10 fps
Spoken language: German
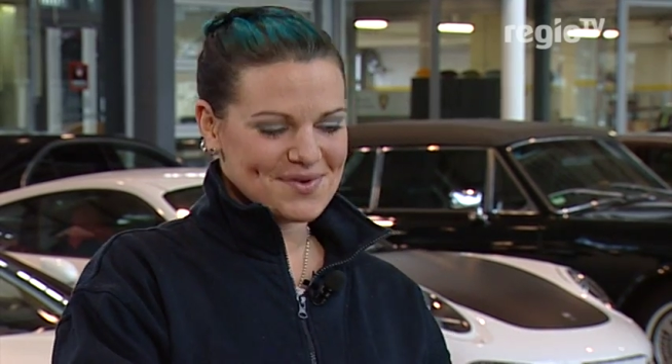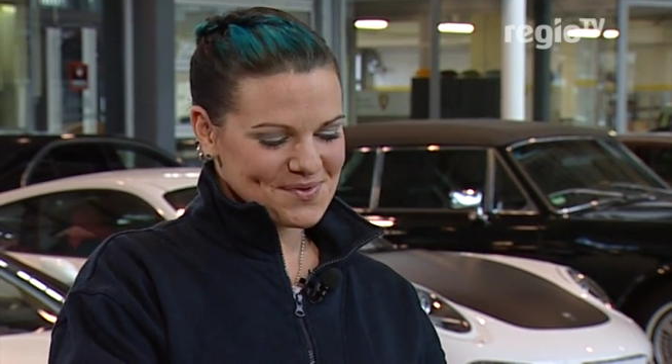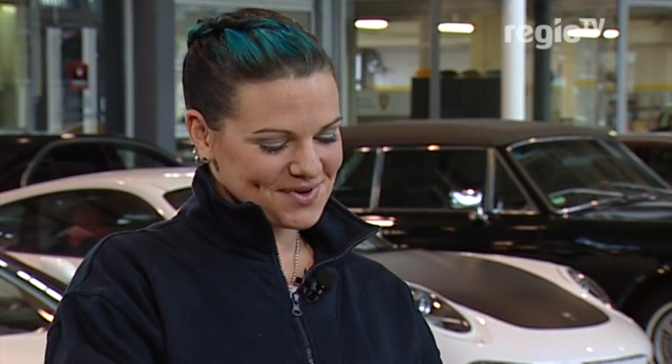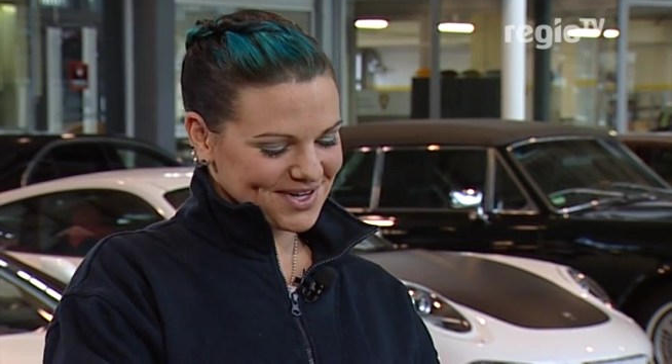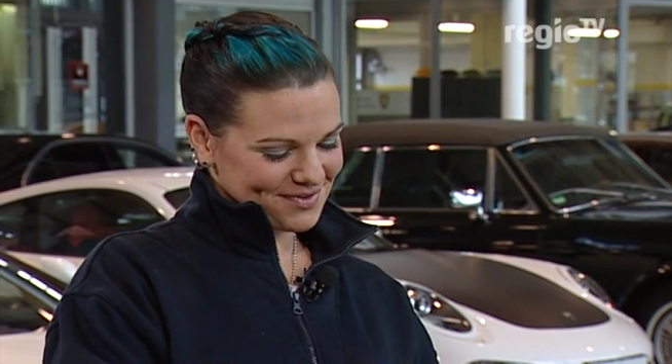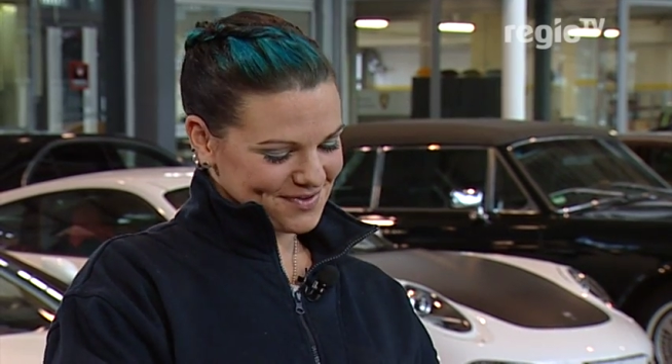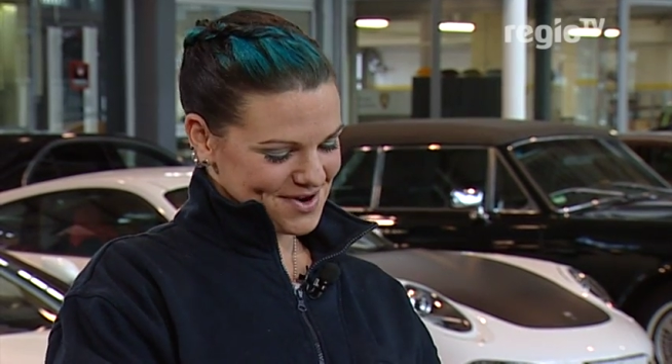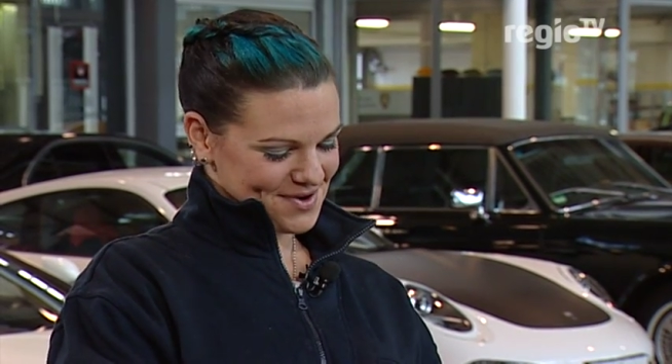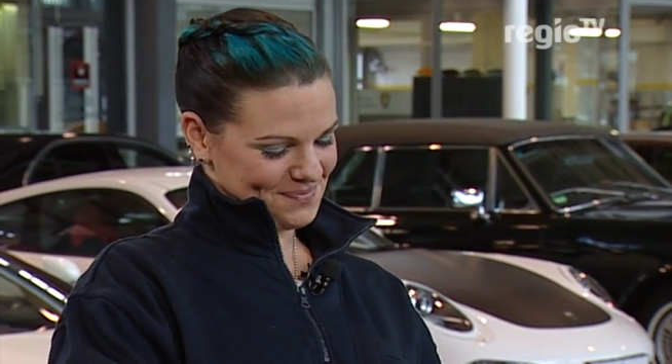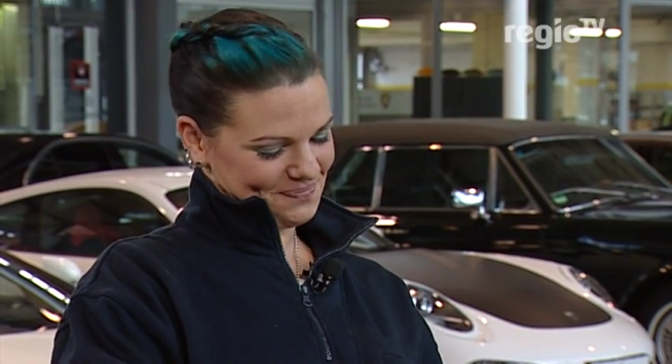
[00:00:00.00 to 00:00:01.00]

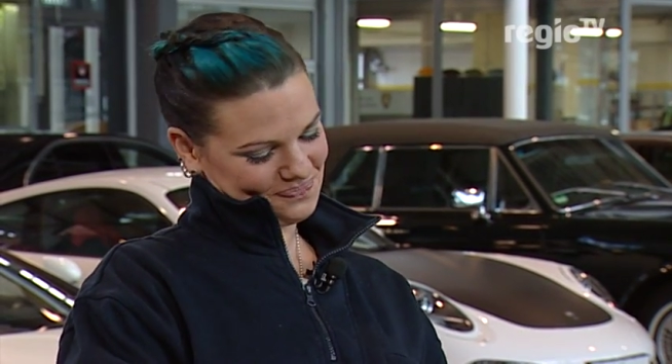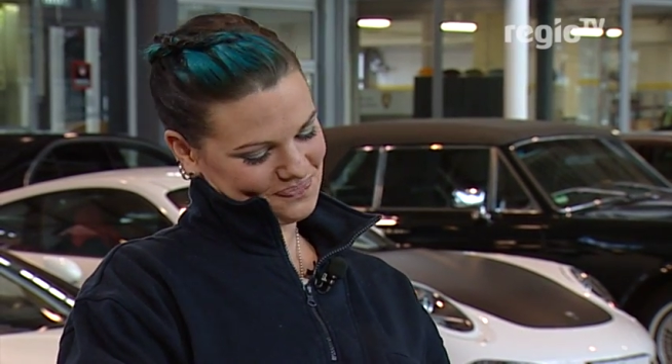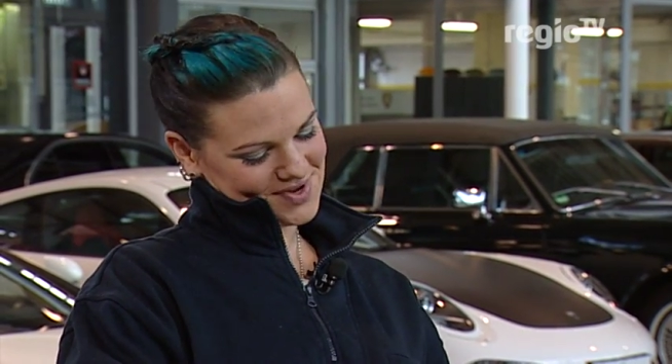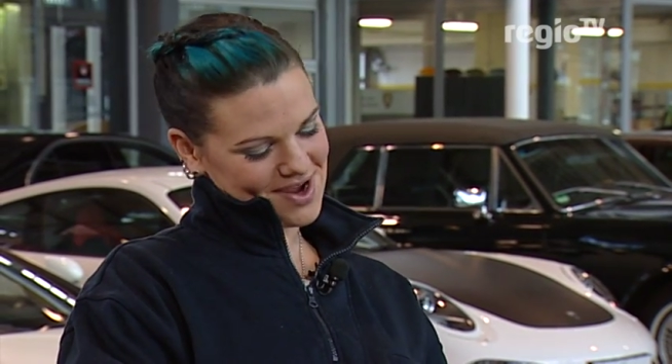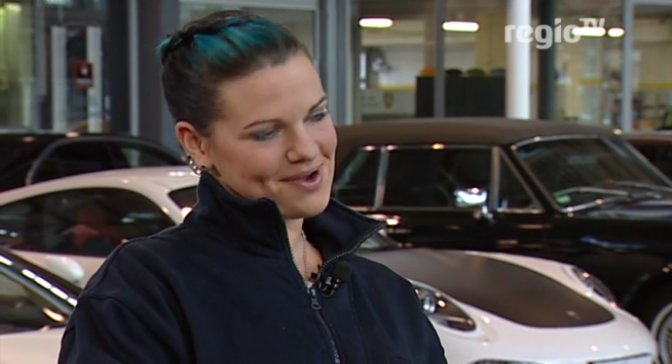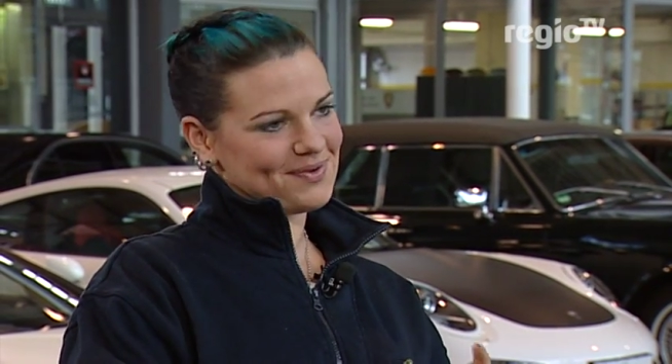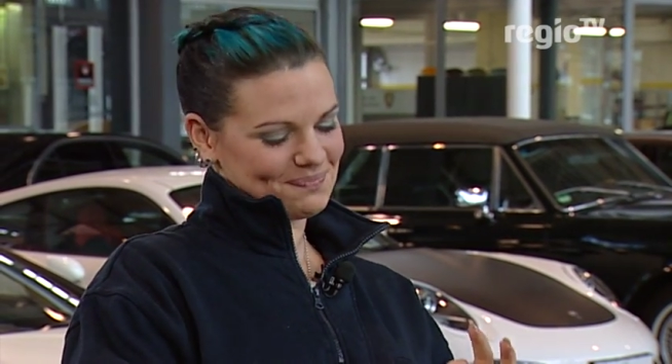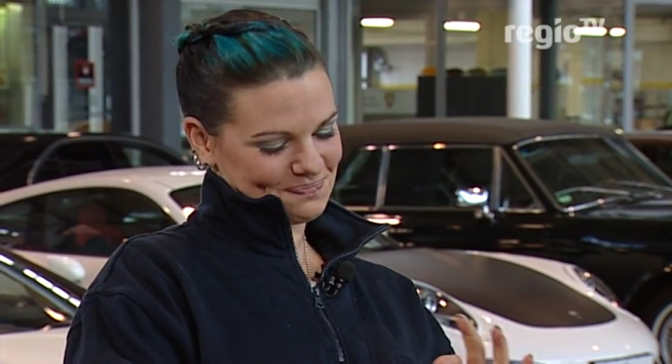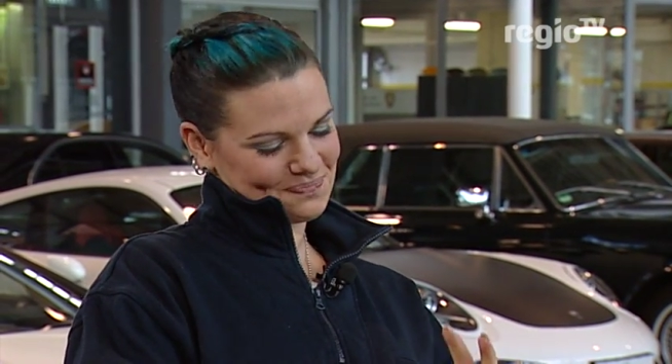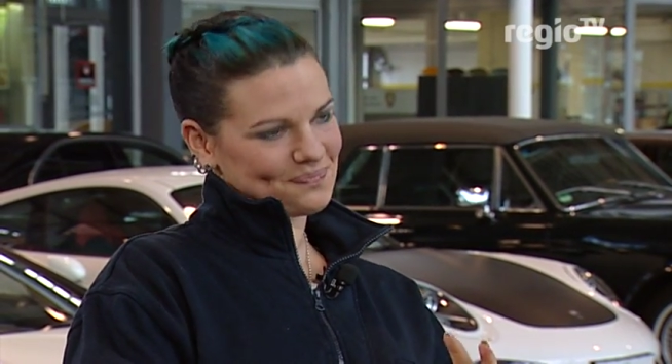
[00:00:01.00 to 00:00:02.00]
Ungefähr, ähm, ja,
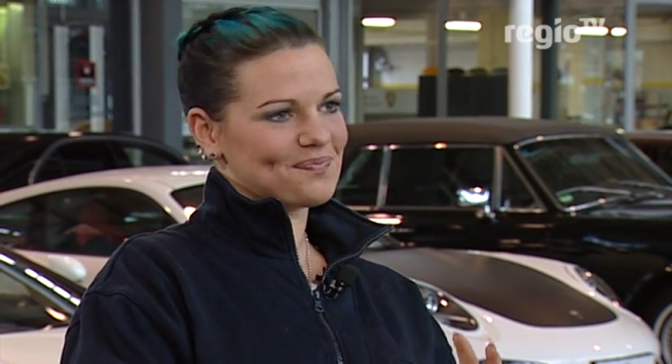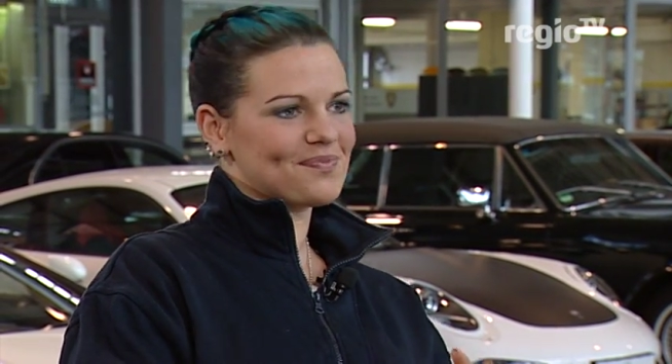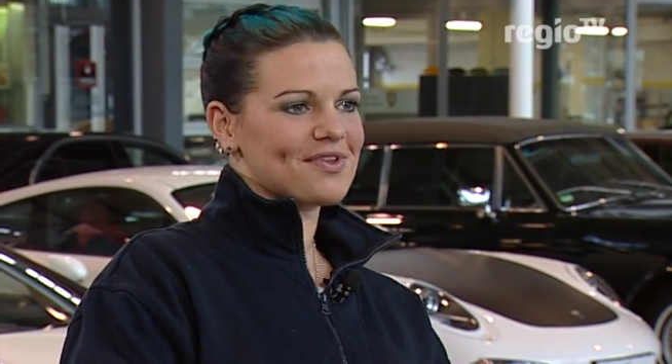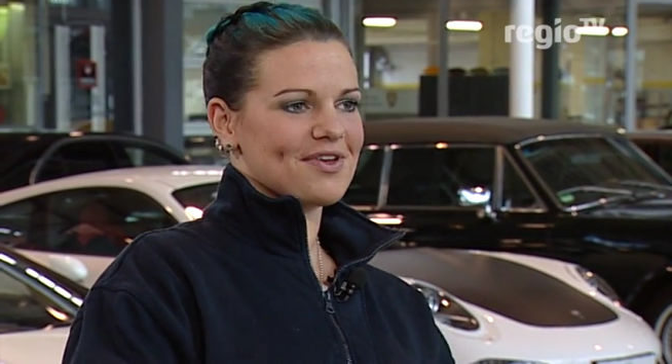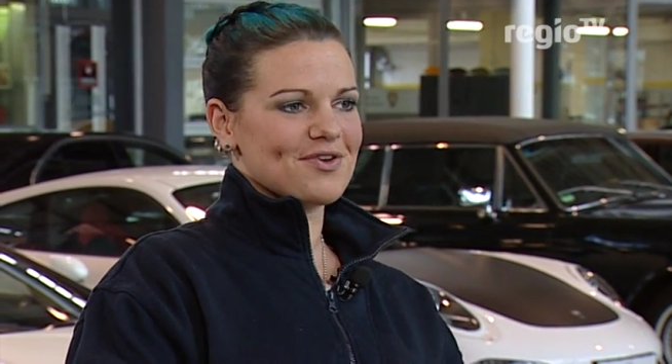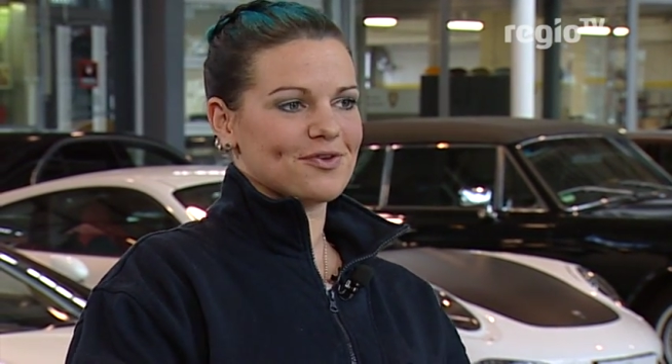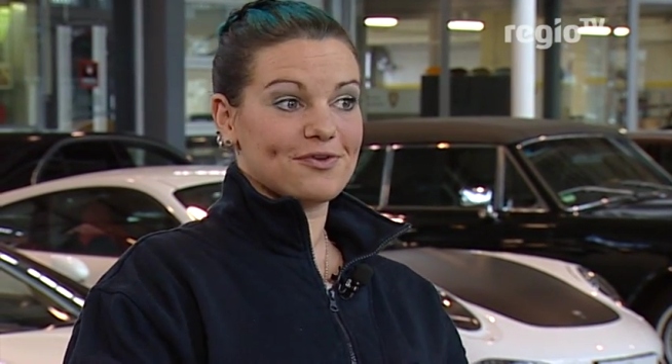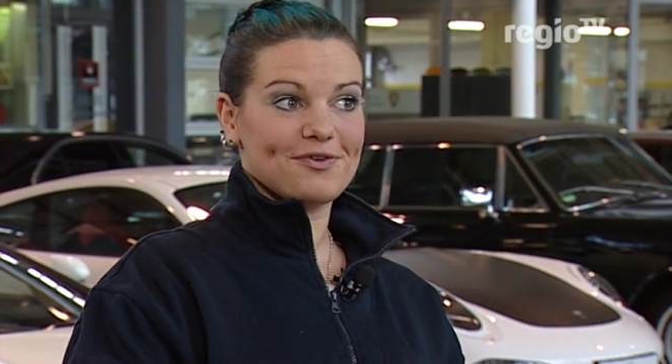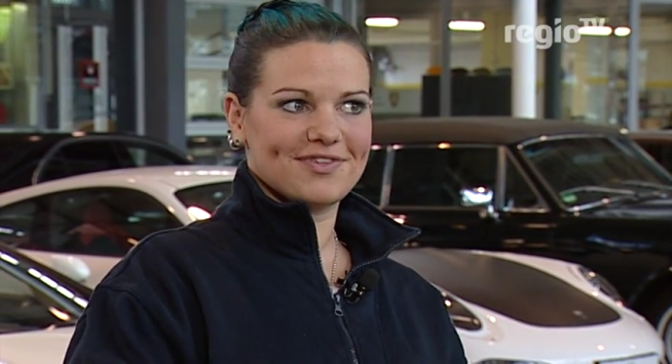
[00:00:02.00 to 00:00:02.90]
5